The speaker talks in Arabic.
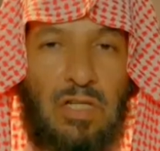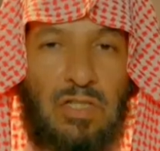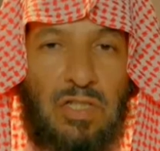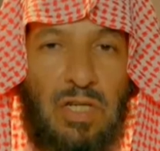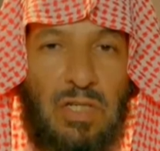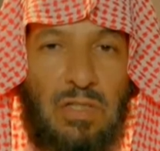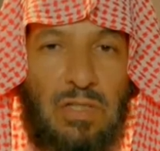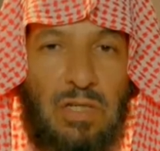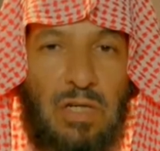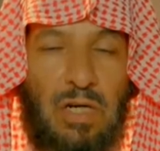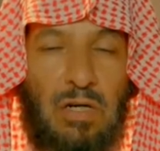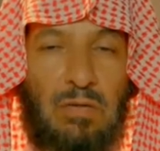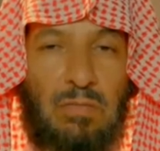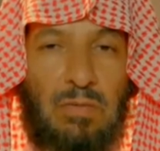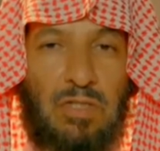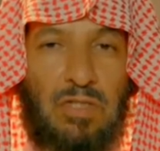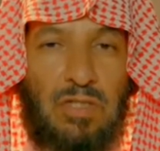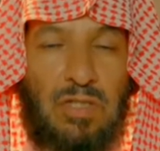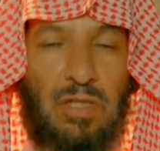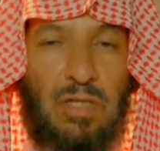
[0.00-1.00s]
شطر
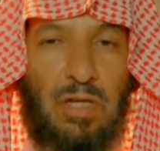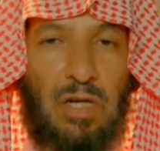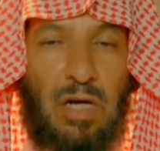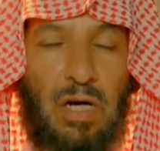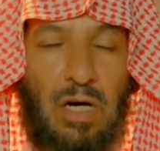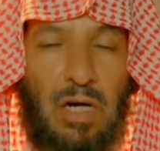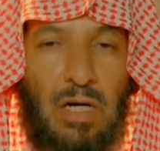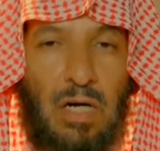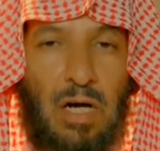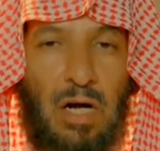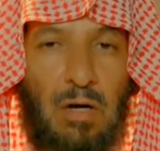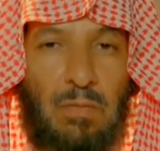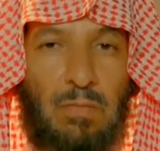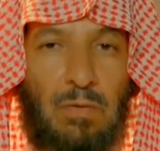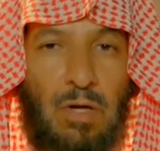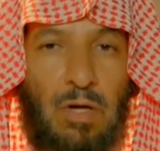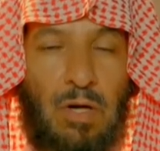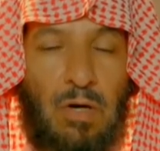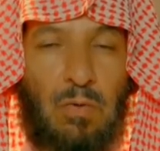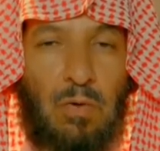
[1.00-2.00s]
المسجد الحرام
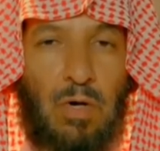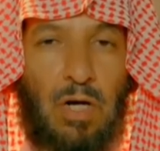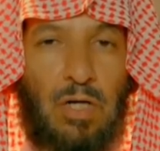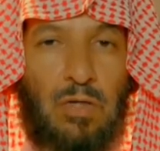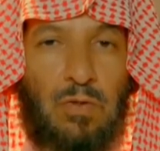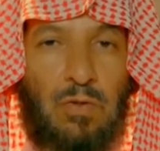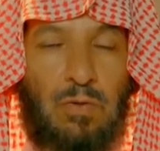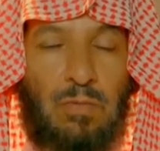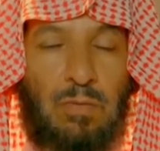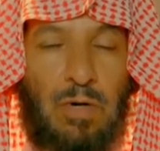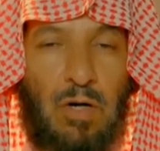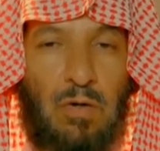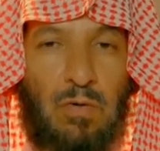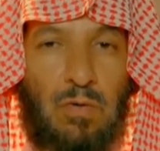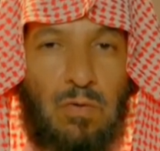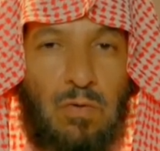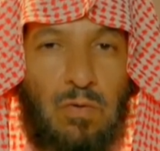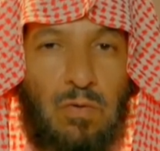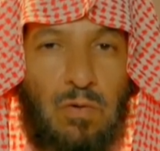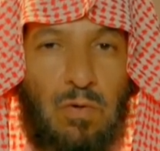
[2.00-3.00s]
وحيث ما
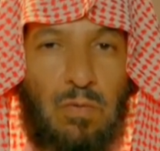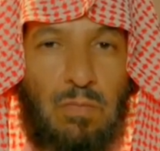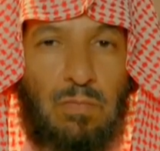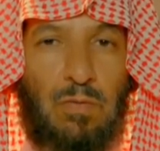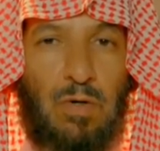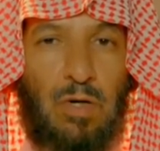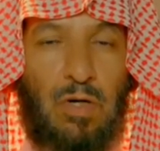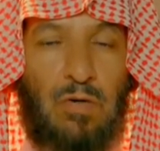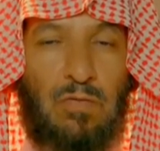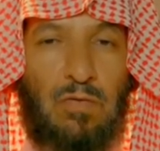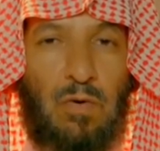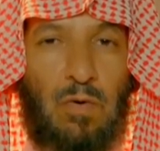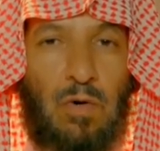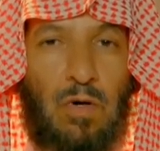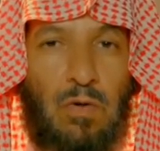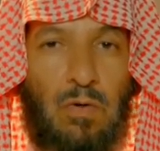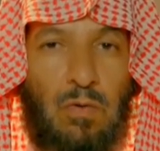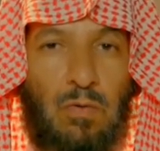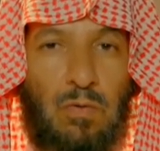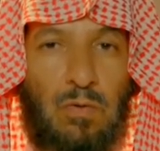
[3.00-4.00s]
كنتم
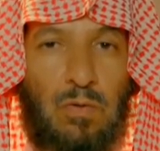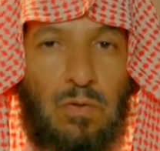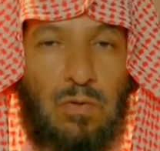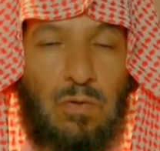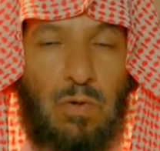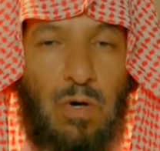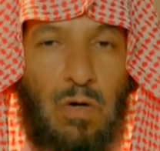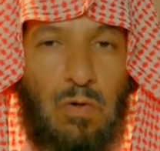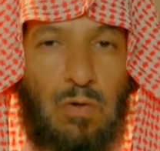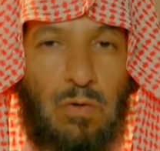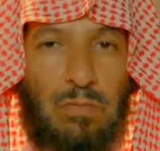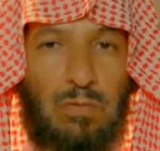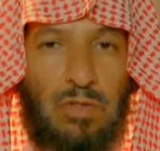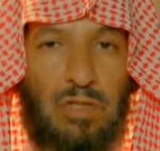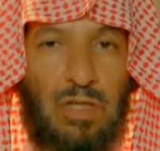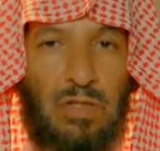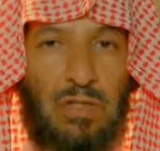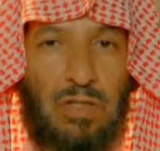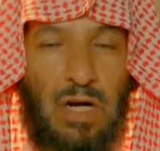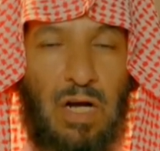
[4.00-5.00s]
فولوا وجوهكم
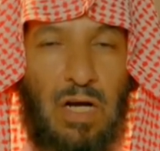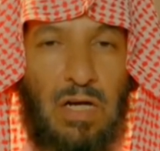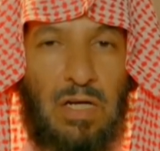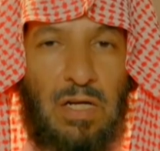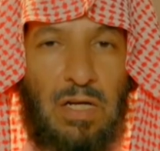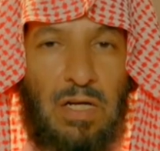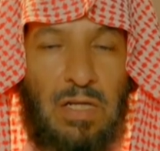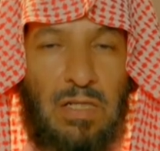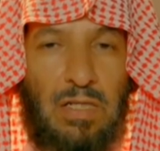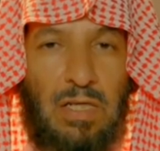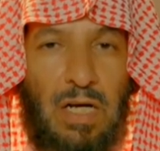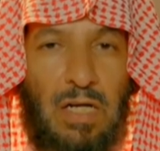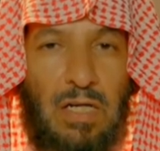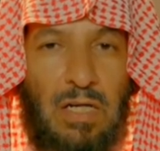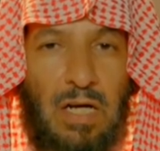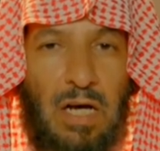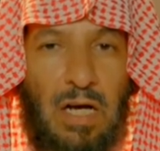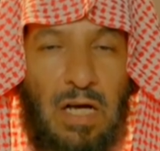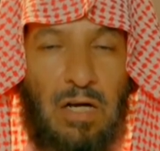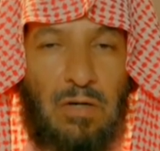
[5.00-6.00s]
شطره
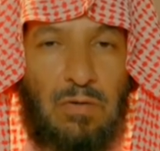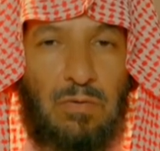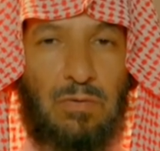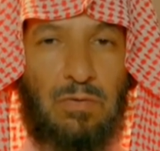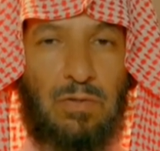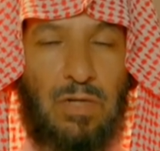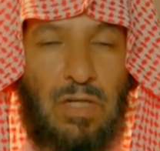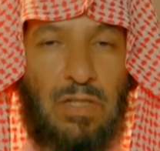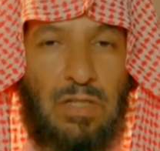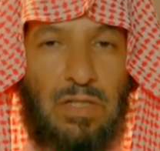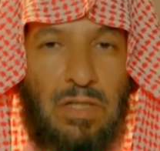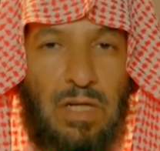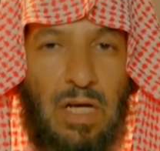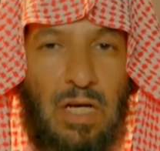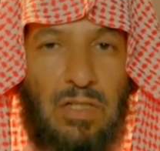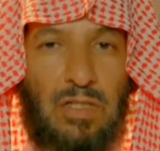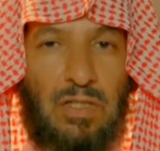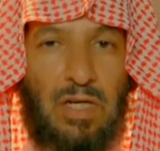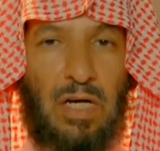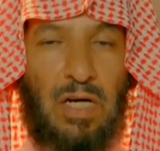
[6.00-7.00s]
لئلا يكون
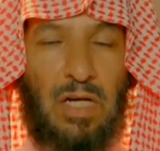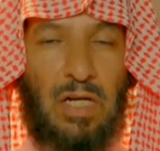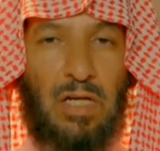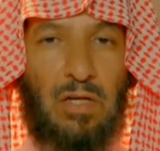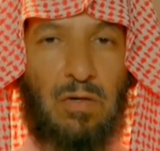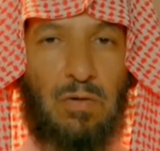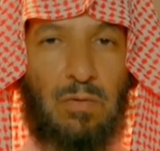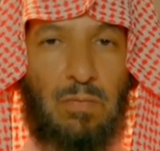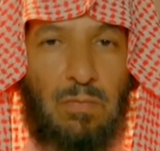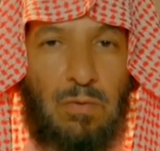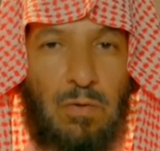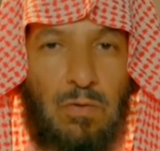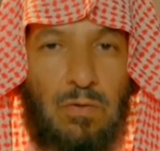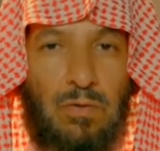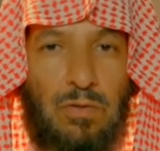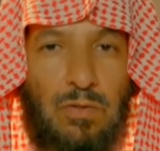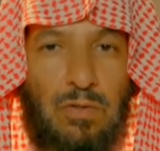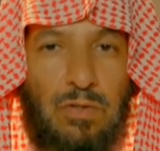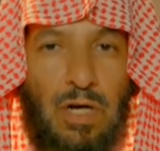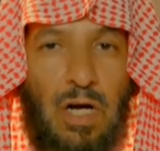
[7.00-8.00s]
للناس عليكم
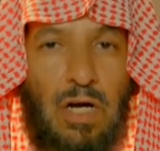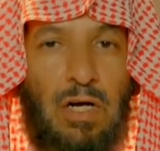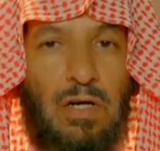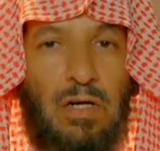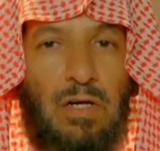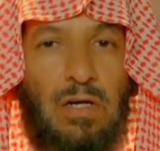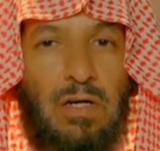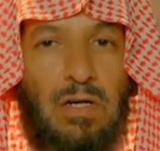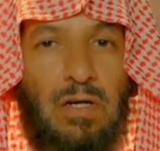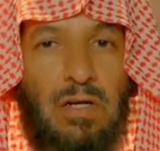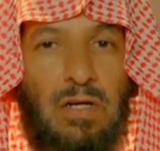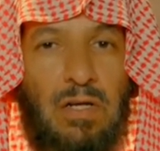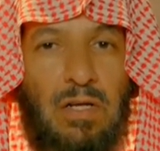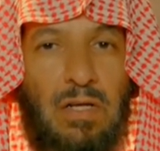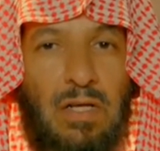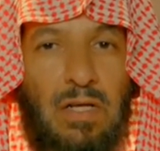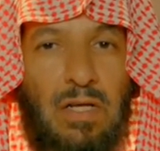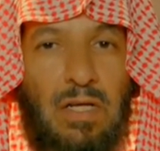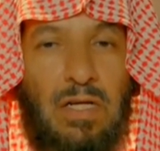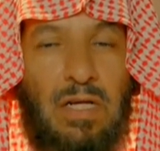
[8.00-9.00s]
حجه
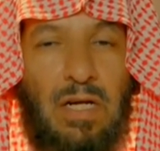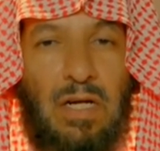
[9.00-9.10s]
الا